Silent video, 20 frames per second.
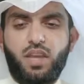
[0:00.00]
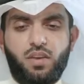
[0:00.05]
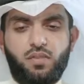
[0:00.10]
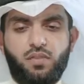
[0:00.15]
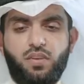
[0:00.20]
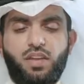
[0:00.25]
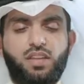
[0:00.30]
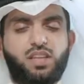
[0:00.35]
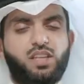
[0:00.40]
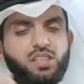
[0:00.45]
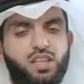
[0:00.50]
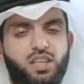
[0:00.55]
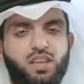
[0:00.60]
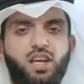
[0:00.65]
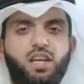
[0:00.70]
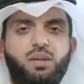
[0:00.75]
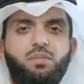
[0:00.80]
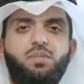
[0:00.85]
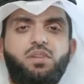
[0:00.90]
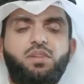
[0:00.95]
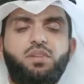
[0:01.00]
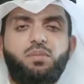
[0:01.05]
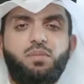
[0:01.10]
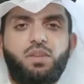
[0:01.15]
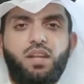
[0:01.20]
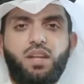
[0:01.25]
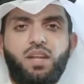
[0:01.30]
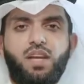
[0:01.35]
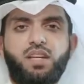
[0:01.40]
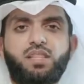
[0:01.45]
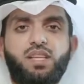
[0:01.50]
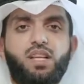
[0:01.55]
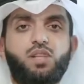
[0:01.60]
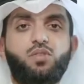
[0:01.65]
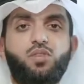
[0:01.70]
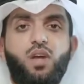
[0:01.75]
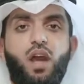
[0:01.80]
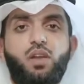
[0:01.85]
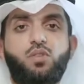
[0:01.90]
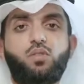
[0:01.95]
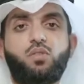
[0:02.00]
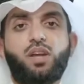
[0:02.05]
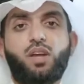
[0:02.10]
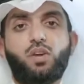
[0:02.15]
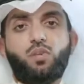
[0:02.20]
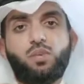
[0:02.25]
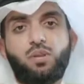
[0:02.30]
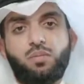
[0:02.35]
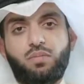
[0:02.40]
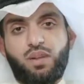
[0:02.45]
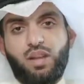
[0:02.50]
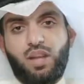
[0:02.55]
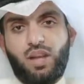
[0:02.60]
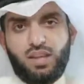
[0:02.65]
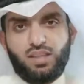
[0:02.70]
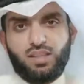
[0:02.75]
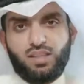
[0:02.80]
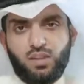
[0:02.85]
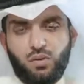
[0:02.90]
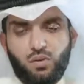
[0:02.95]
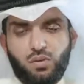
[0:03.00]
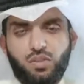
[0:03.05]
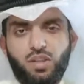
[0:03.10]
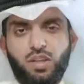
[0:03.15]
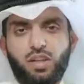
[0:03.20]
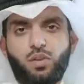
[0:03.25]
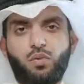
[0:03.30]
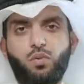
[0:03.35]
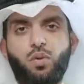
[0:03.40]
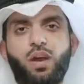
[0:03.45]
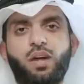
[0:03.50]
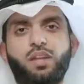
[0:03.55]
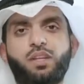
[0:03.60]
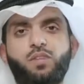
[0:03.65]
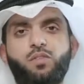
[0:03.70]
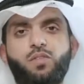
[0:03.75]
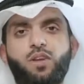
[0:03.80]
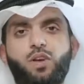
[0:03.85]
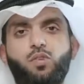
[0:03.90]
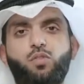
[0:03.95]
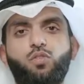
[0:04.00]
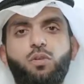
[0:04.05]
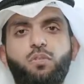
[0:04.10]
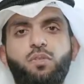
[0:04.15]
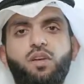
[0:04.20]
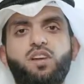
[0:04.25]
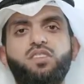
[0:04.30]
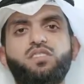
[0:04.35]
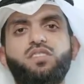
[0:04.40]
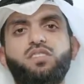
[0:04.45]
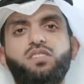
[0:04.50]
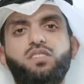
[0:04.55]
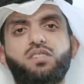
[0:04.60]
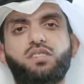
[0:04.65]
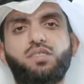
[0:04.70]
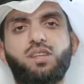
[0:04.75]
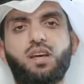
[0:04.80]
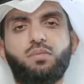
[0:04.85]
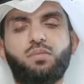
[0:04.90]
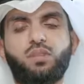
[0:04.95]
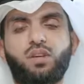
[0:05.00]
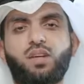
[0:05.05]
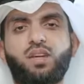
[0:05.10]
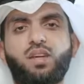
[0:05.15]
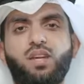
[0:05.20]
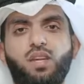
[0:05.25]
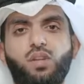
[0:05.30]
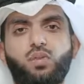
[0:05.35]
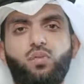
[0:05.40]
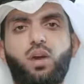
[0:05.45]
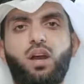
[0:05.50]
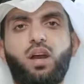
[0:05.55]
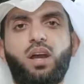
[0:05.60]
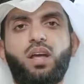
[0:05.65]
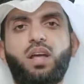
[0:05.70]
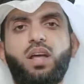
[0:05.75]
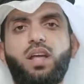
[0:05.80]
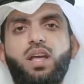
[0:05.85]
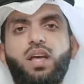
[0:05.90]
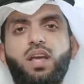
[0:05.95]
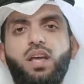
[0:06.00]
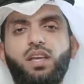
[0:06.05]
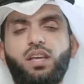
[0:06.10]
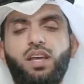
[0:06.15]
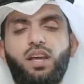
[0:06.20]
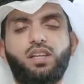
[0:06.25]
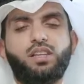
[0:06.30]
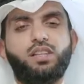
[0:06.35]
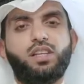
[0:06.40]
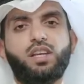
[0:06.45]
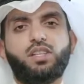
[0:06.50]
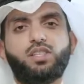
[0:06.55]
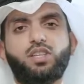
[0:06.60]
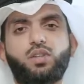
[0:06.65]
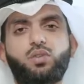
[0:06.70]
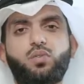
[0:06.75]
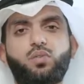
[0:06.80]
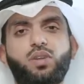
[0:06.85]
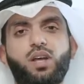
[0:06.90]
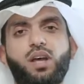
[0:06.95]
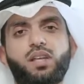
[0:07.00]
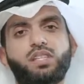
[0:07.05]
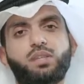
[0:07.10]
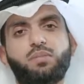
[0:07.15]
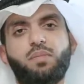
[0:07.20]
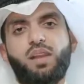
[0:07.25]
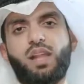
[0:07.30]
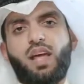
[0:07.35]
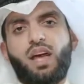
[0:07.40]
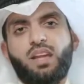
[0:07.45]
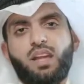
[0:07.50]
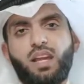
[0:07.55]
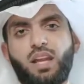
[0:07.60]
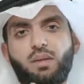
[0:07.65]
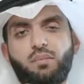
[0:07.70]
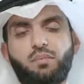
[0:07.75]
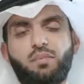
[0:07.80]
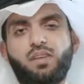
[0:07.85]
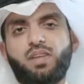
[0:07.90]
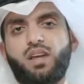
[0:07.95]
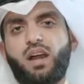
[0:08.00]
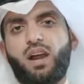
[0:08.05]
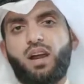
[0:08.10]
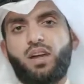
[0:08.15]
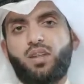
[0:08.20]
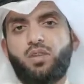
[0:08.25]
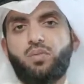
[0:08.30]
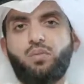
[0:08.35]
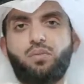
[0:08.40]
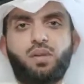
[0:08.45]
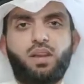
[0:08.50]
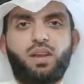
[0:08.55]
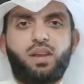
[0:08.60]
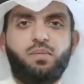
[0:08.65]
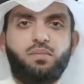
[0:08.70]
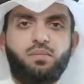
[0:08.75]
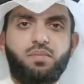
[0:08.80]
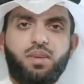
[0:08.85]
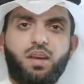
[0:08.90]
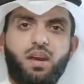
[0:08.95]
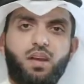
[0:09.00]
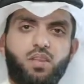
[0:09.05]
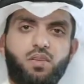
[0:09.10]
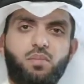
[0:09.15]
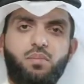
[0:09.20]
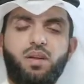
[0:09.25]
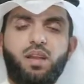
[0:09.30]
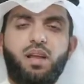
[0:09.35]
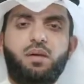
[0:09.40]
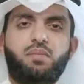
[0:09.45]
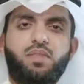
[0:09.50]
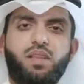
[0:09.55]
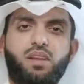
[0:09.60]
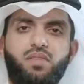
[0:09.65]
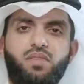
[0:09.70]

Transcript: فيحتاج كذلك من الناس أن يذكرون بالله عز وجل وأن يذكرون بقصص السابقين ويعني أشد الناس بلاء الأنبياء ثم الأنبياء ثم الأمثل